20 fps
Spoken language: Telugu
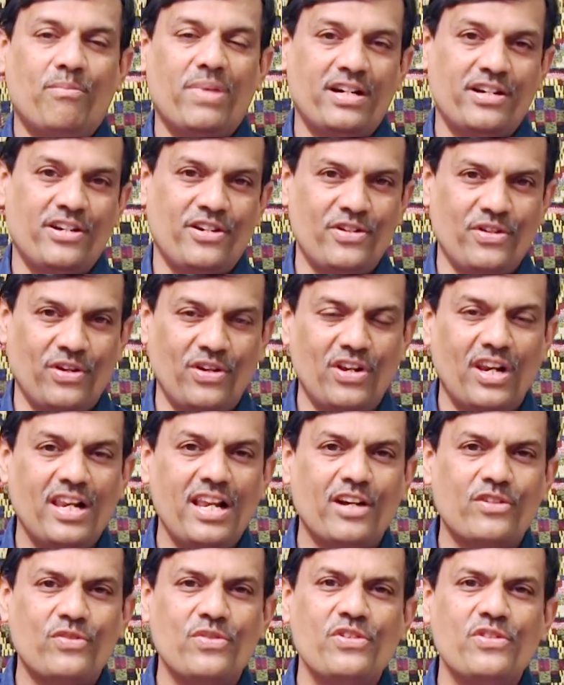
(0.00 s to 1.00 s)

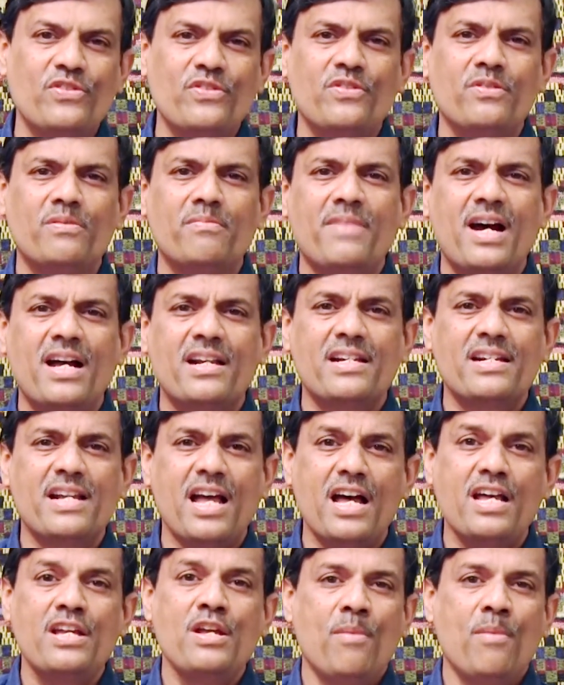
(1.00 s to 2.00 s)
బండోళ్ళకు రూమన్న